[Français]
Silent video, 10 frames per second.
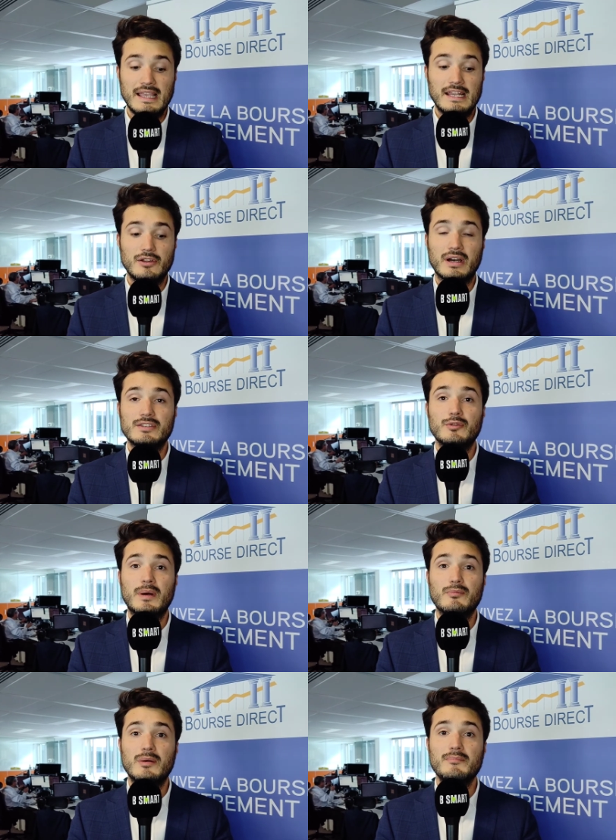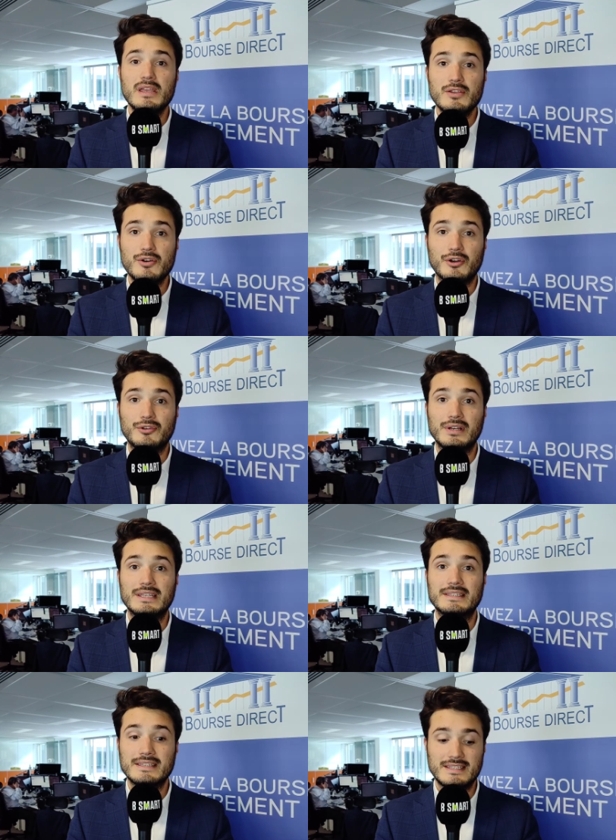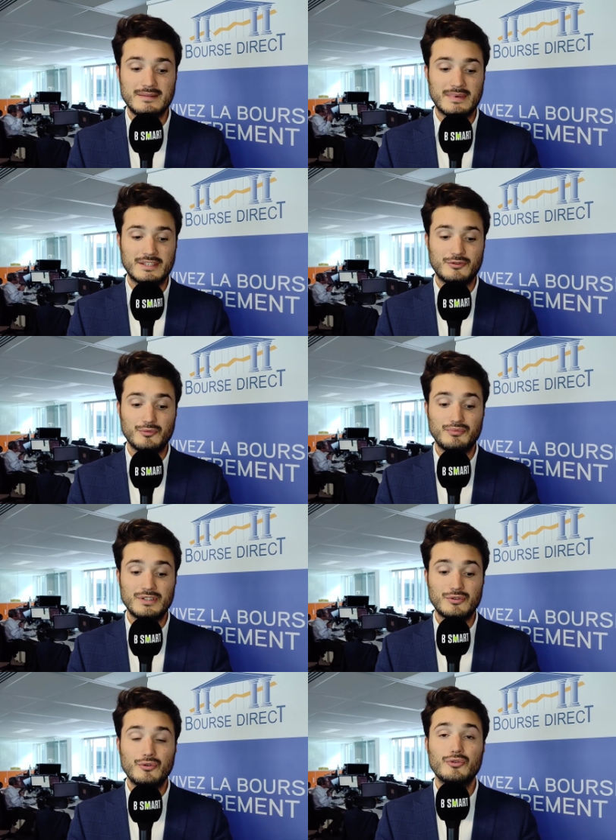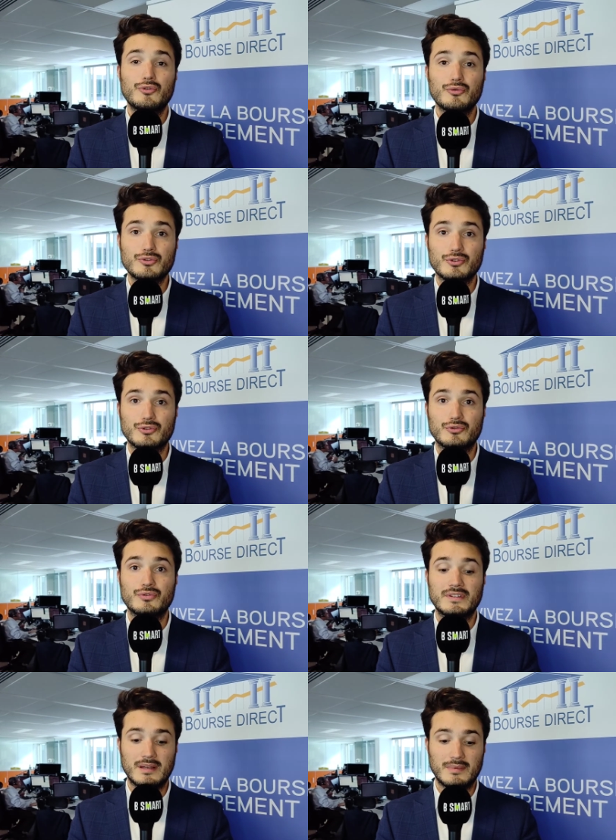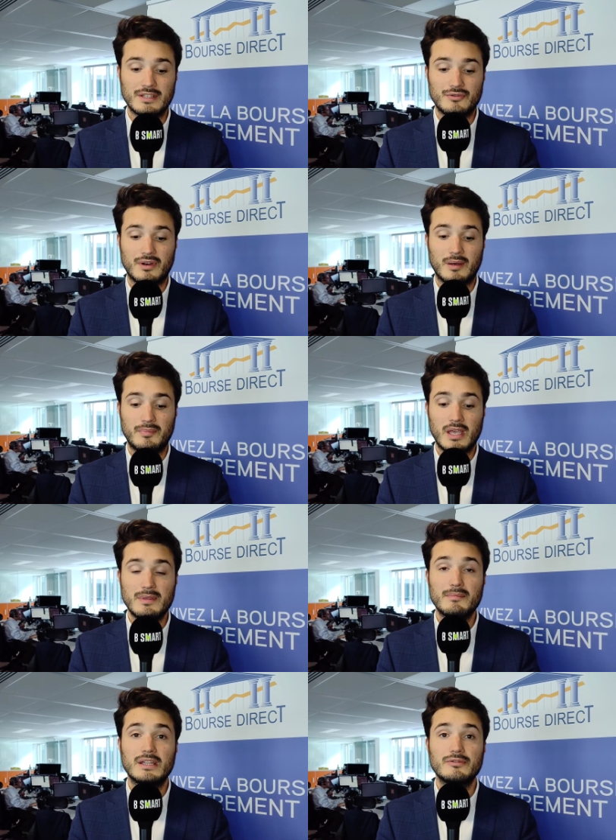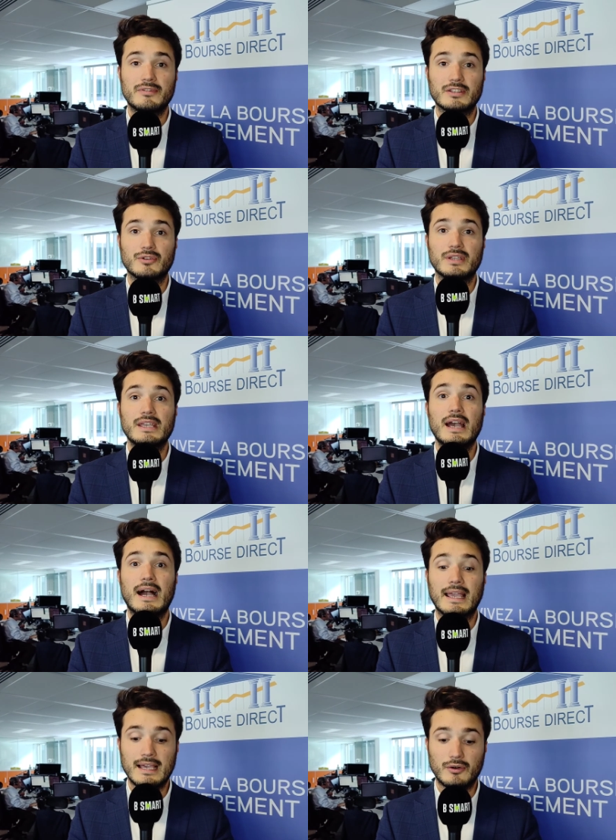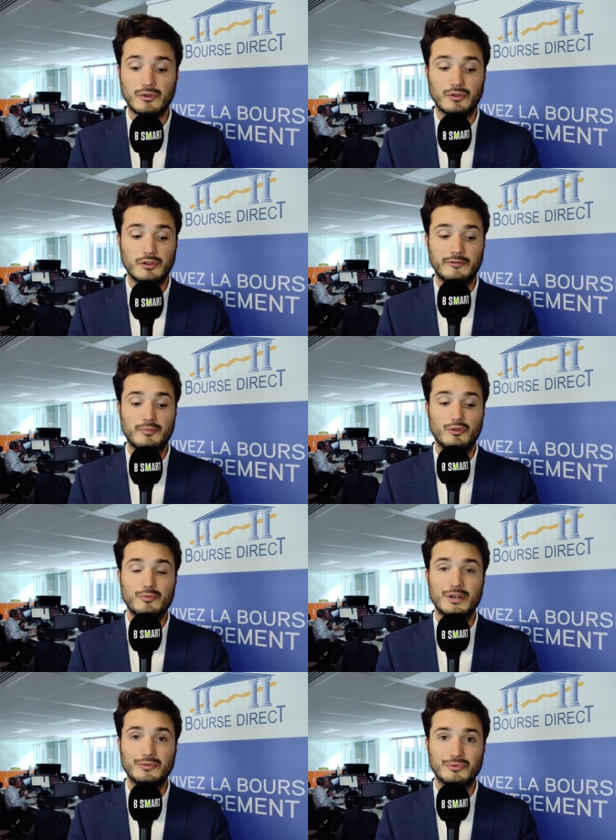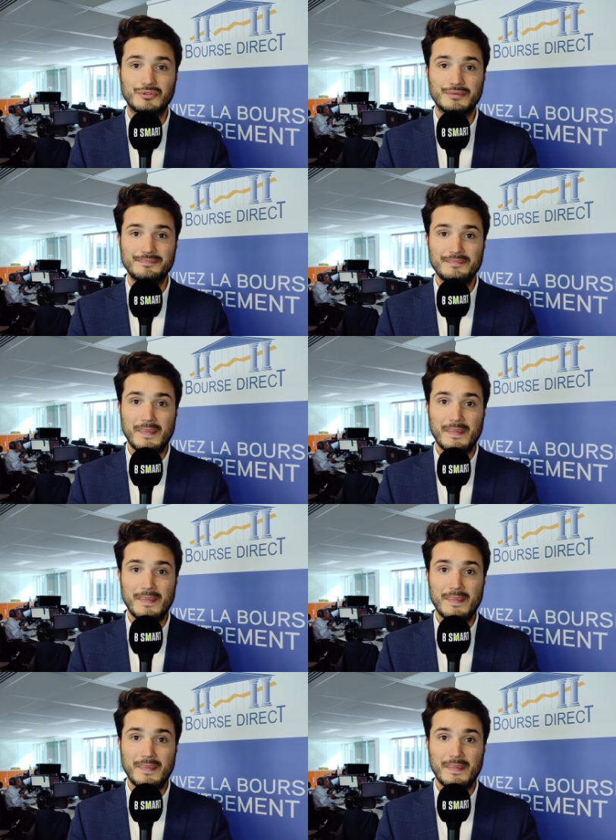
il n'en reste pas moins meilleur que les estimations puisque le consensus tablait sur un PMI manufacturier à 49 pour le mois d'août.